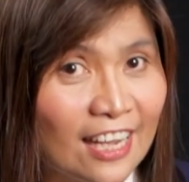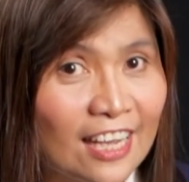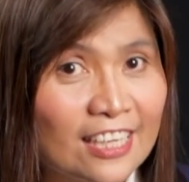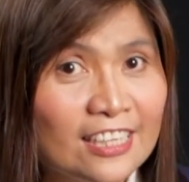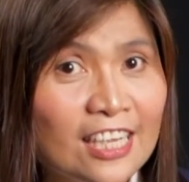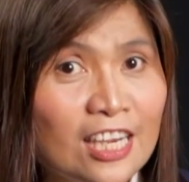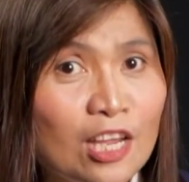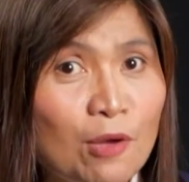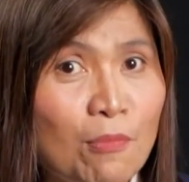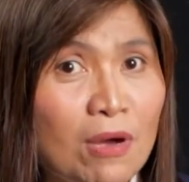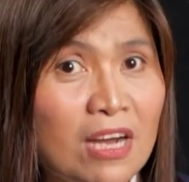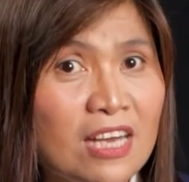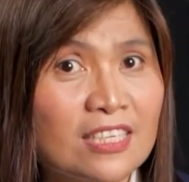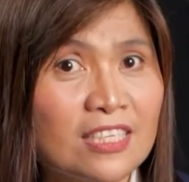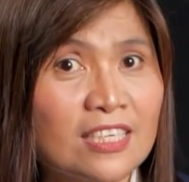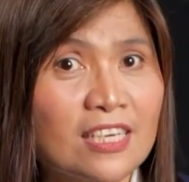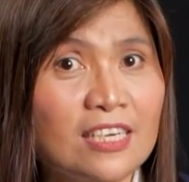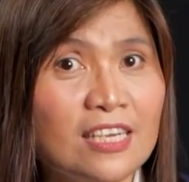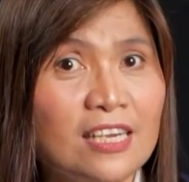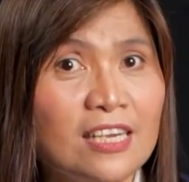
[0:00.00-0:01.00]
ng kanilang mga
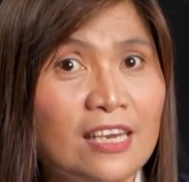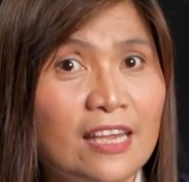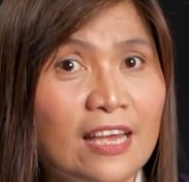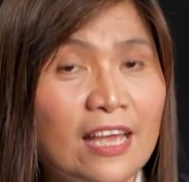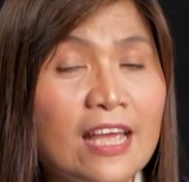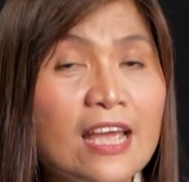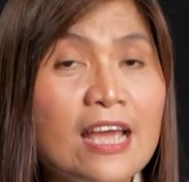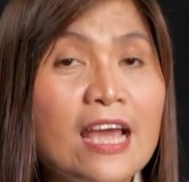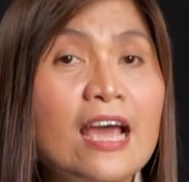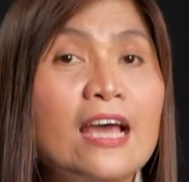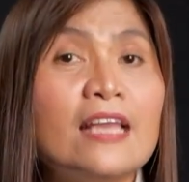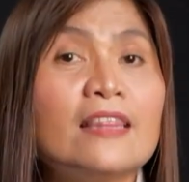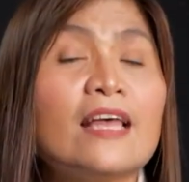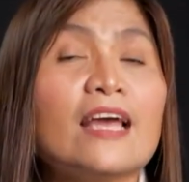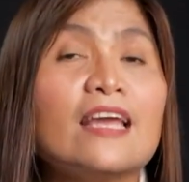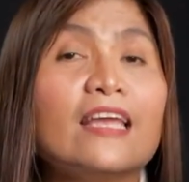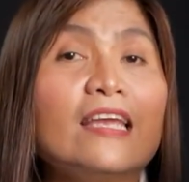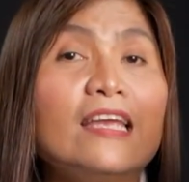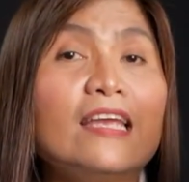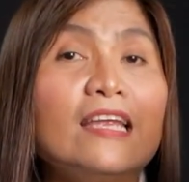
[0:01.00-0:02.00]
sarili
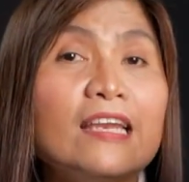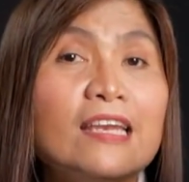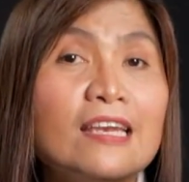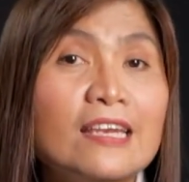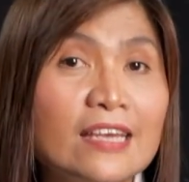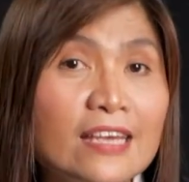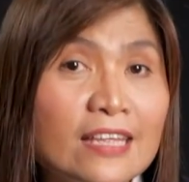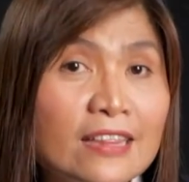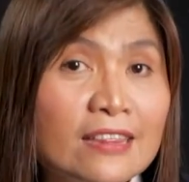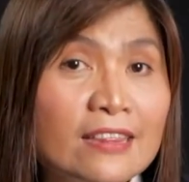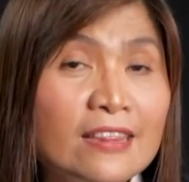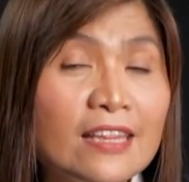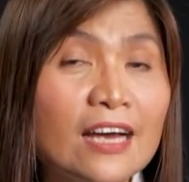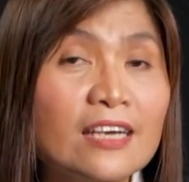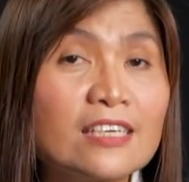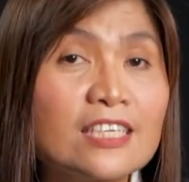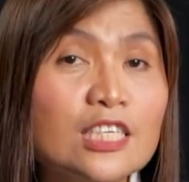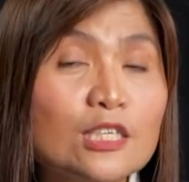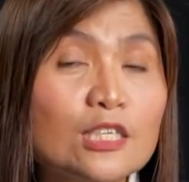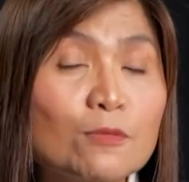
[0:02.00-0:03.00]
na ilid
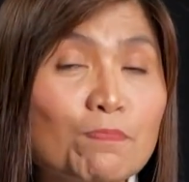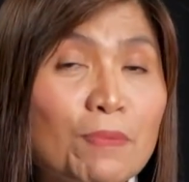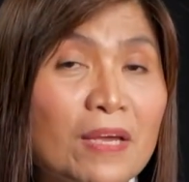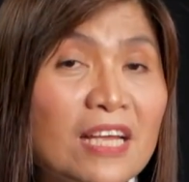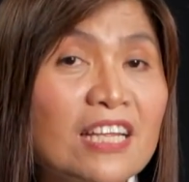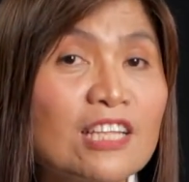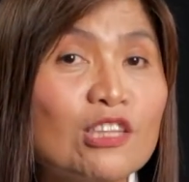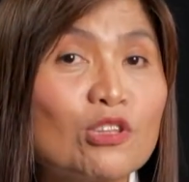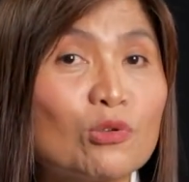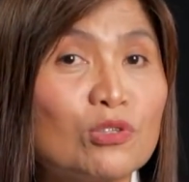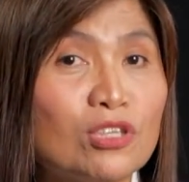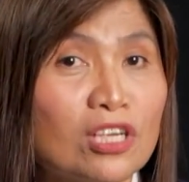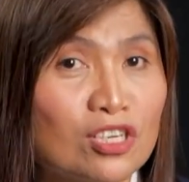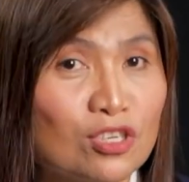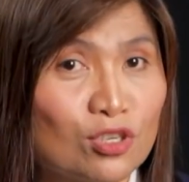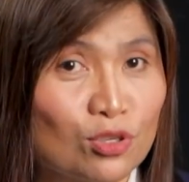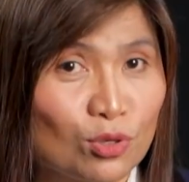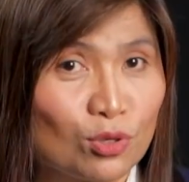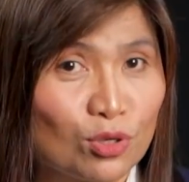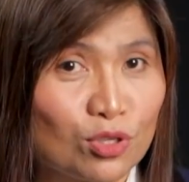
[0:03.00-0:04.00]
ng Spirito
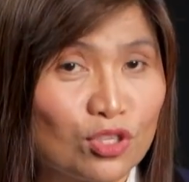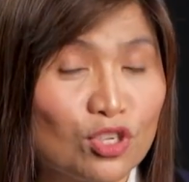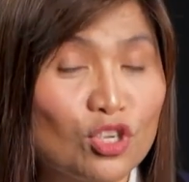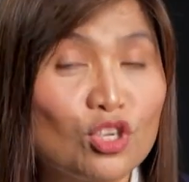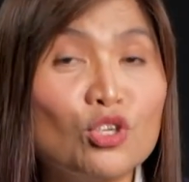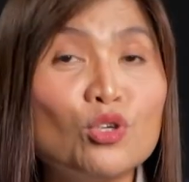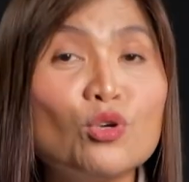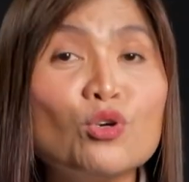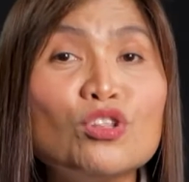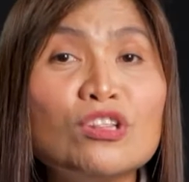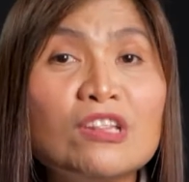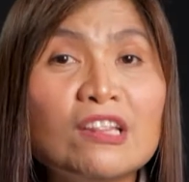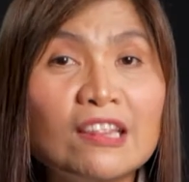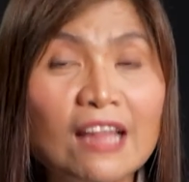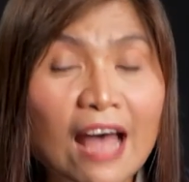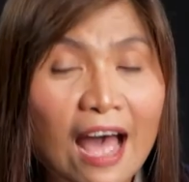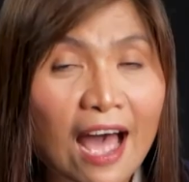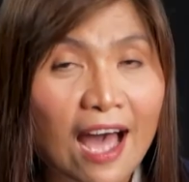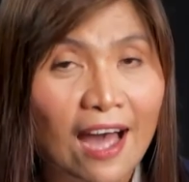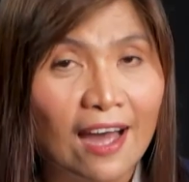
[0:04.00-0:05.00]
ng Diyos, yun
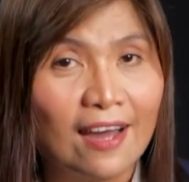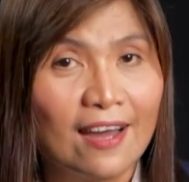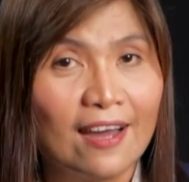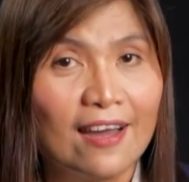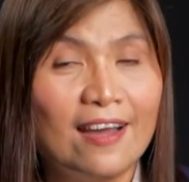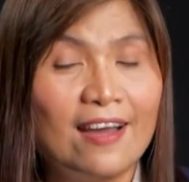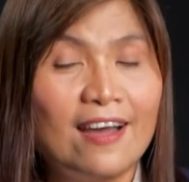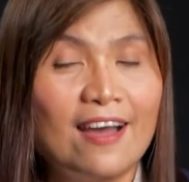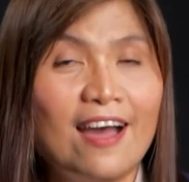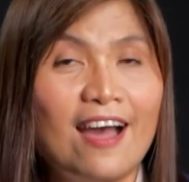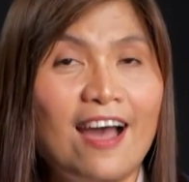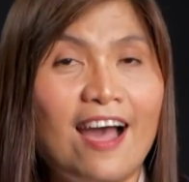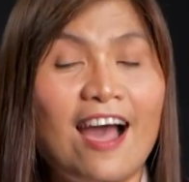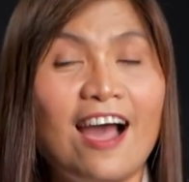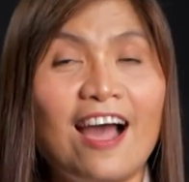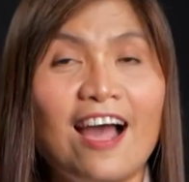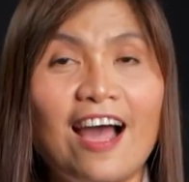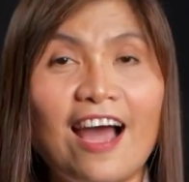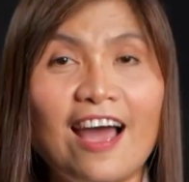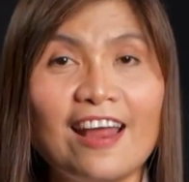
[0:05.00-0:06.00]
lang
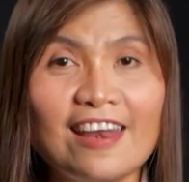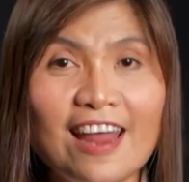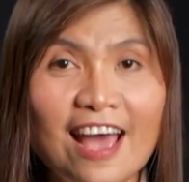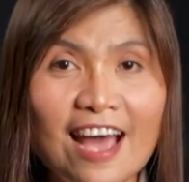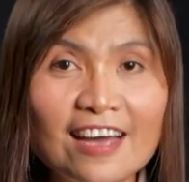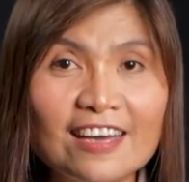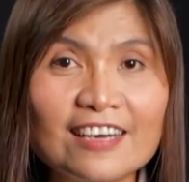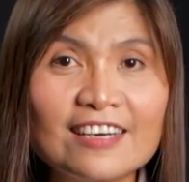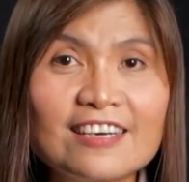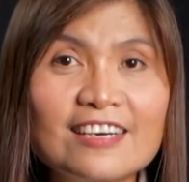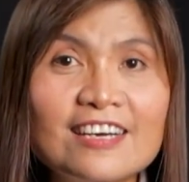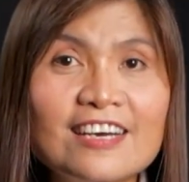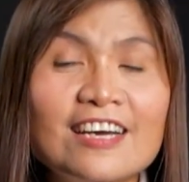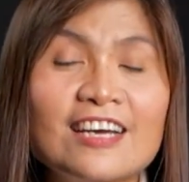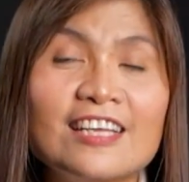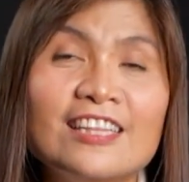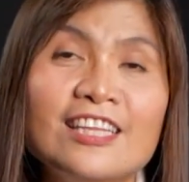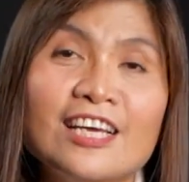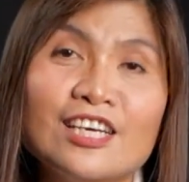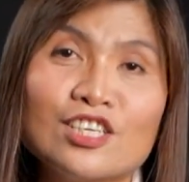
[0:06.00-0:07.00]
ang anak
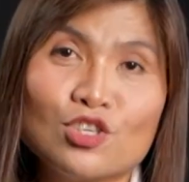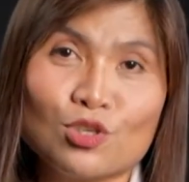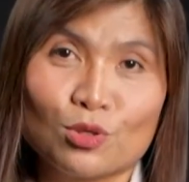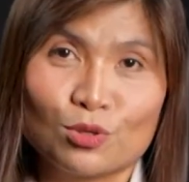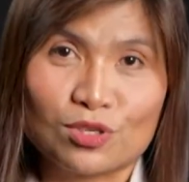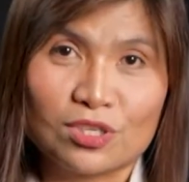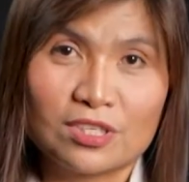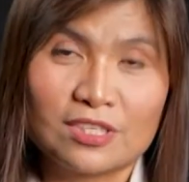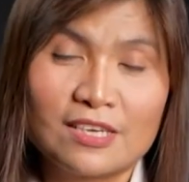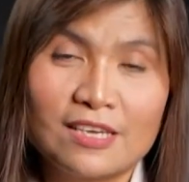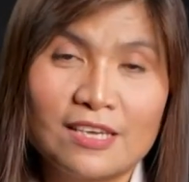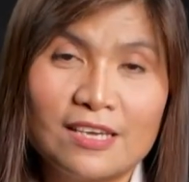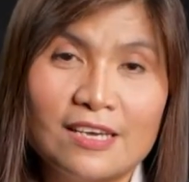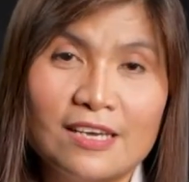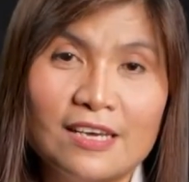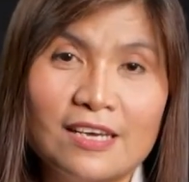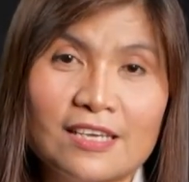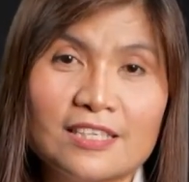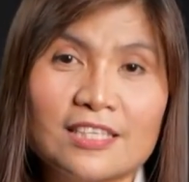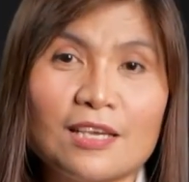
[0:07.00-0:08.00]
ng Diyos.
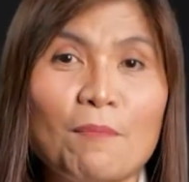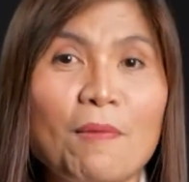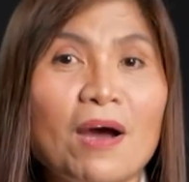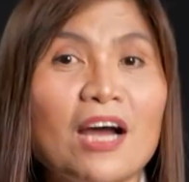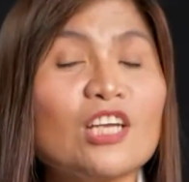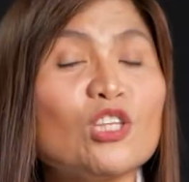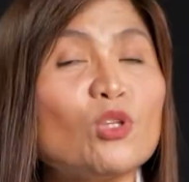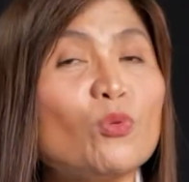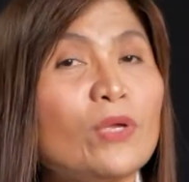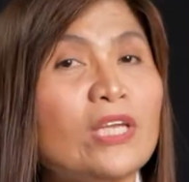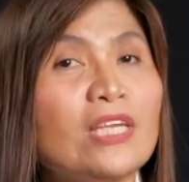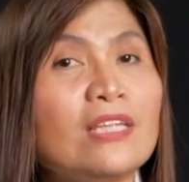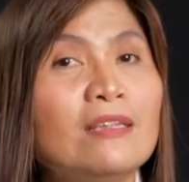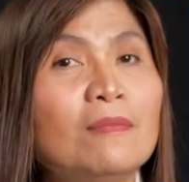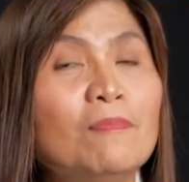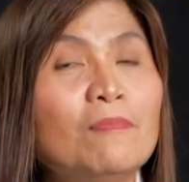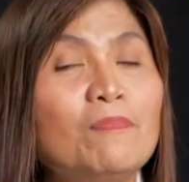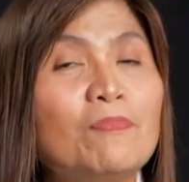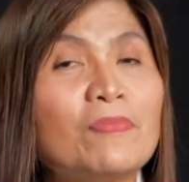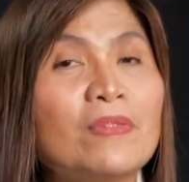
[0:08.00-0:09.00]
Sa makatwid,